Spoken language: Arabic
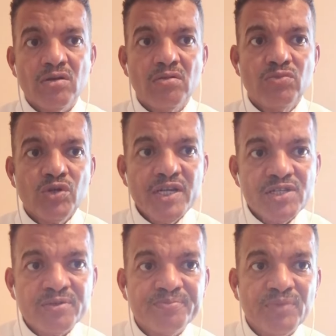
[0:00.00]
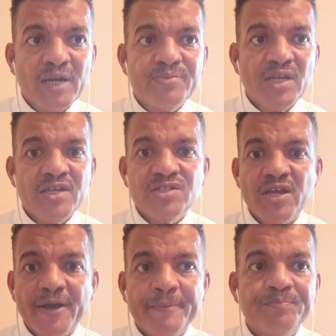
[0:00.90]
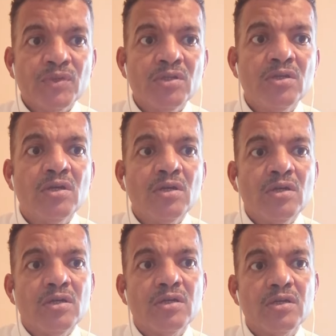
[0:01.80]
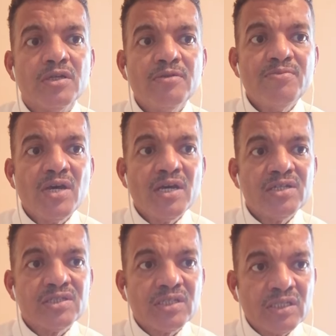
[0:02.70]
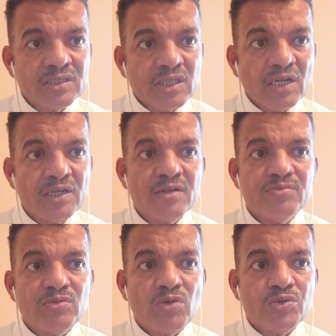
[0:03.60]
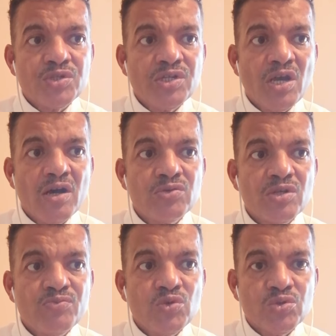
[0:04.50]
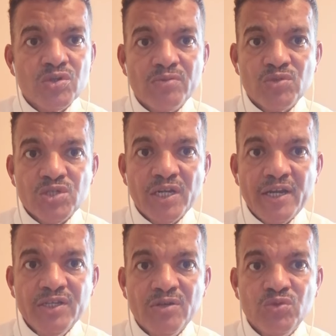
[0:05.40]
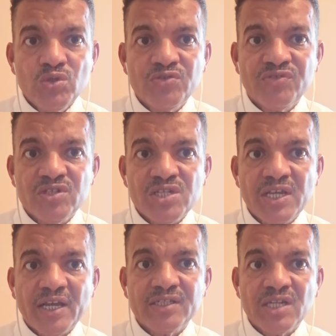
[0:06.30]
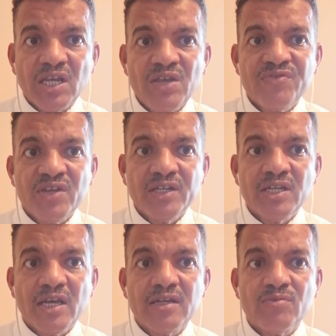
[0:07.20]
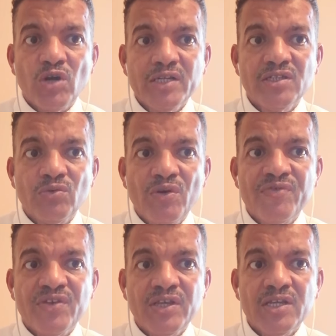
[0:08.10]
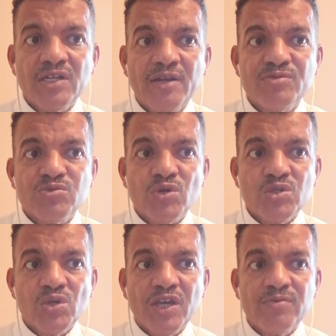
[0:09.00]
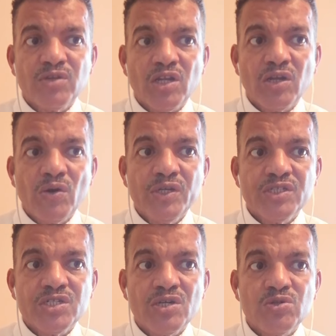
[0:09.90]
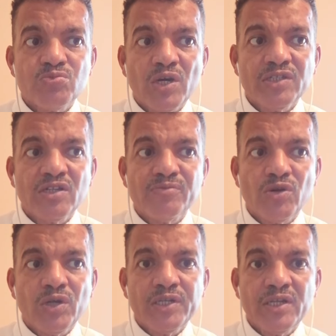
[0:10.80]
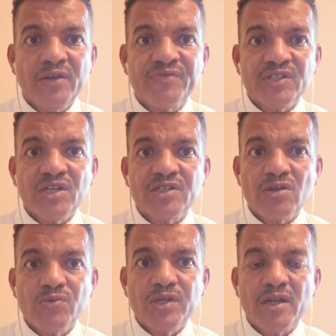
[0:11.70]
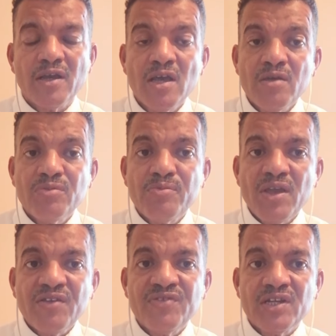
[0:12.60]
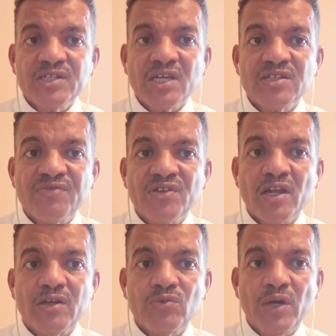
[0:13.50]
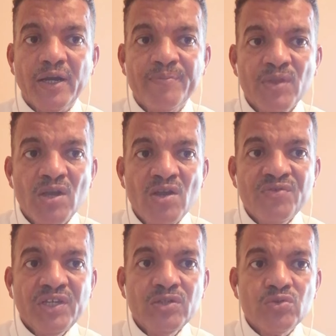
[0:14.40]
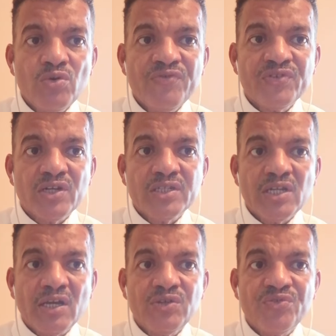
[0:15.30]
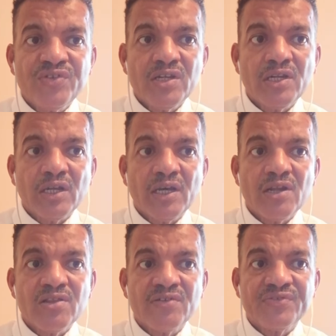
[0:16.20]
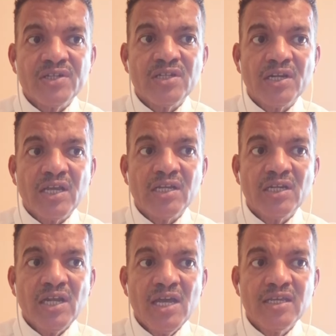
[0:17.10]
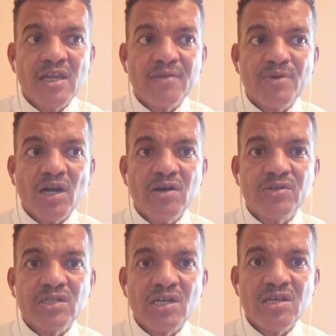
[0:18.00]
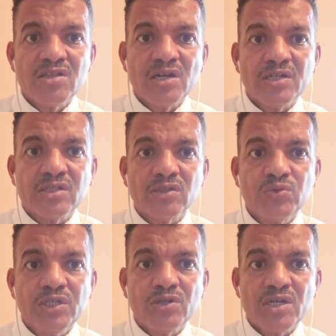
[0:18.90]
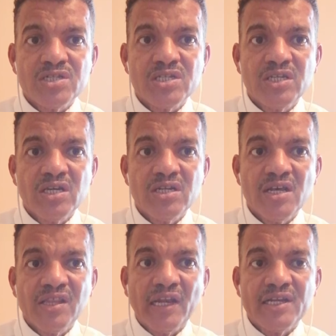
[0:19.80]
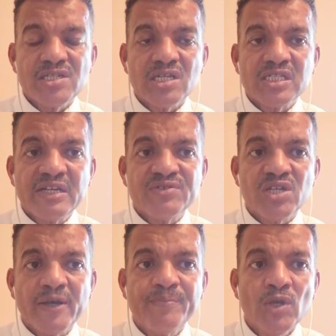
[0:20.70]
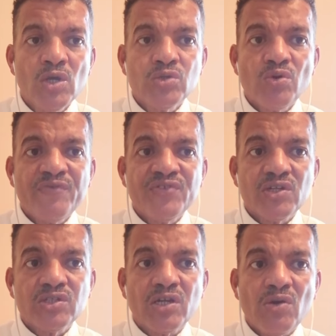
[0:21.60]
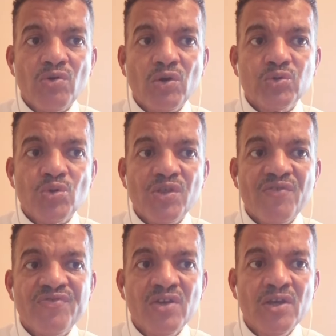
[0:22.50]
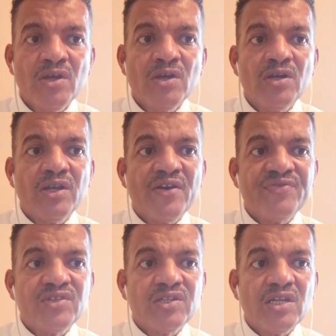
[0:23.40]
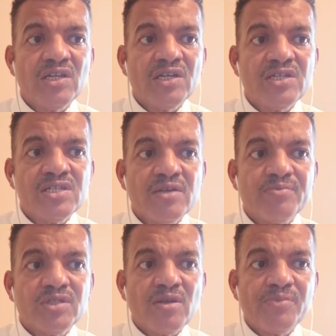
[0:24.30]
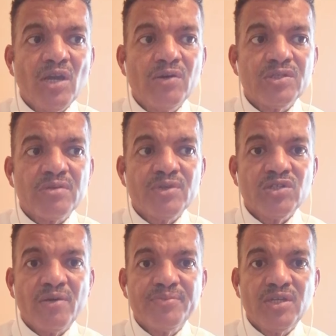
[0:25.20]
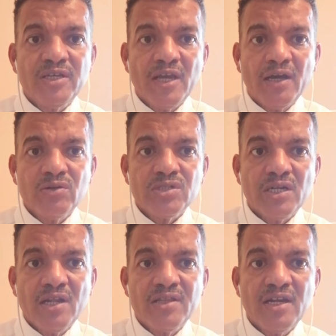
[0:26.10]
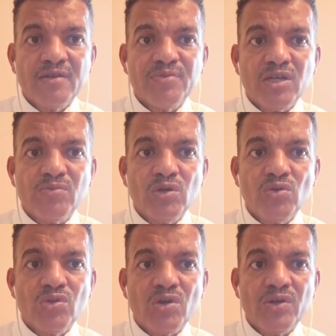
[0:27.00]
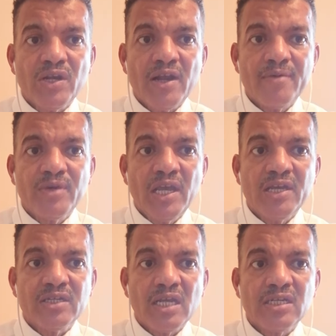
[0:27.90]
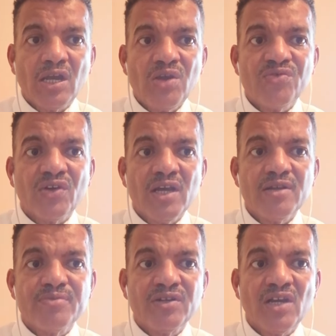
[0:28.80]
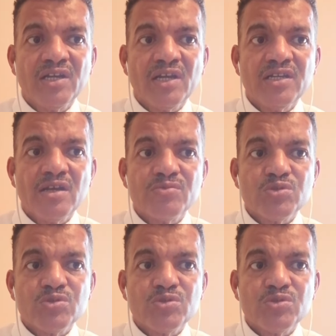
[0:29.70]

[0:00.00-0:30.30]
آه، مناسب مع بيئتها آه، إما أن تنتقل من موطنها أو تموت المصطلح يموت في سياق التكيف يعني أن معدل الوفيات على مجموعة سكان من النوع يتجاوز معدل المواليد لفترة طويلة بما يكفي لتختفي الأنواع في حين توفر التكيفات للغرض الفردي للكائن الحي البقاء والتكاثر التطوير الصيانة هذه الخصائص نفسها توفر التنوع وتضيف إلى افتتان الإنسان بالطبيعة والتمتع به عادة على ذلك بينما ينظر إلى عملية التكيف غالبا على أنها